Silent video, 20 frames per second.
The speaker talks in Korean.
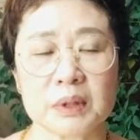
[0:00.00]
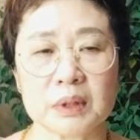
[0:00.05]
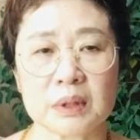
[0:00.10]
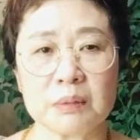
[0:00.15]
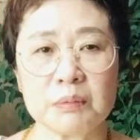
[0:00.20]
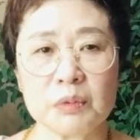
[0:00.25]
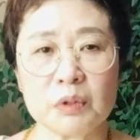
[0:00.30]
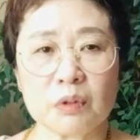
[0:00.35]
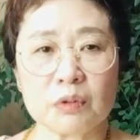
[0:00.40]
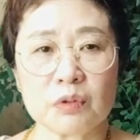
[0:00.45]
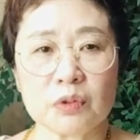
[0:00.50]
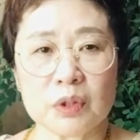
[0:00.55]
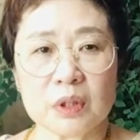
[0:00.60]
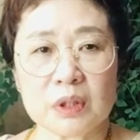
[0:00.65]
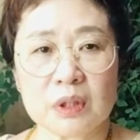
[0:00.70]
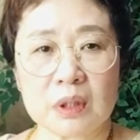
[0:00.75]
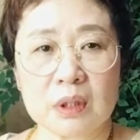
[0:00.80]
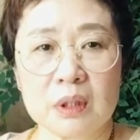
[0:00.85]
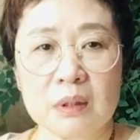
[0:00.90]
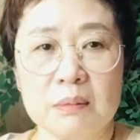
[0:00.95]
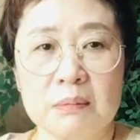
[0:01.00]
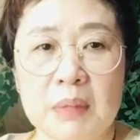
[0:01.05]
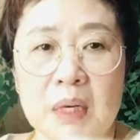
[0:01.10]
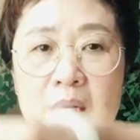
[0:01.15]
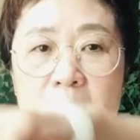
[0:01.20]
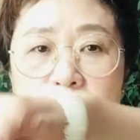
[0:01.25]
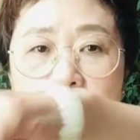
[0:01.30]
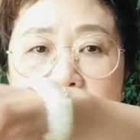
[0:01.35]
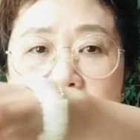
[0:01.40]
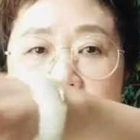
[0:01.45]
김종숙이처럼
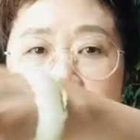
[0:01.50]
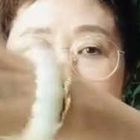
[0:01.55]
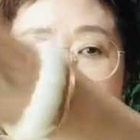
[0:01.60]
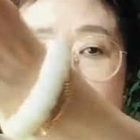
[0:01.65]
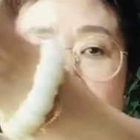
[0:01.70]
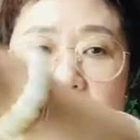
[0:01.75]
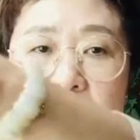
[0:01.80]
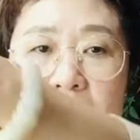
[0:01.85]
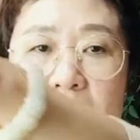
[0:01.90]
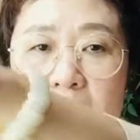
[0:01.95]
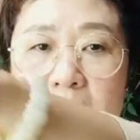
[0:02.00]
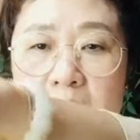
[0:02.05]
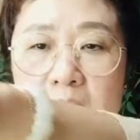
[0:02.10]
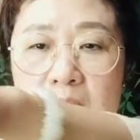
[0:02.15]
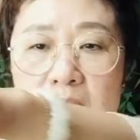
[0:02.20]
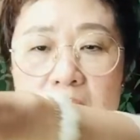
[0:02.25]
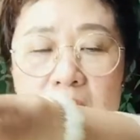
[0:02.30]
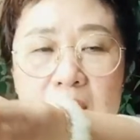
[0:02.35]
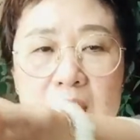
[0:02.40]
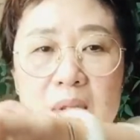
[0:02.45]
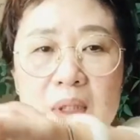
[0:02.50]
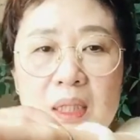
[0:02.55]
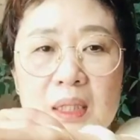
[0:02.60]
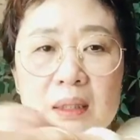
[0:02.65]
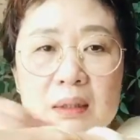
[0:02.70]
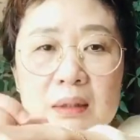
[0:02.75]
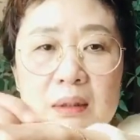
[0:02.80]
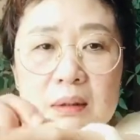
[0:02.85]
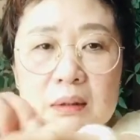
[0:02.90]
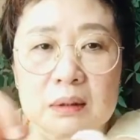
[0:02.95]
막 팔찌도
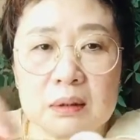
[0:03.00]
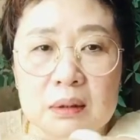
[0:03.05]
그냥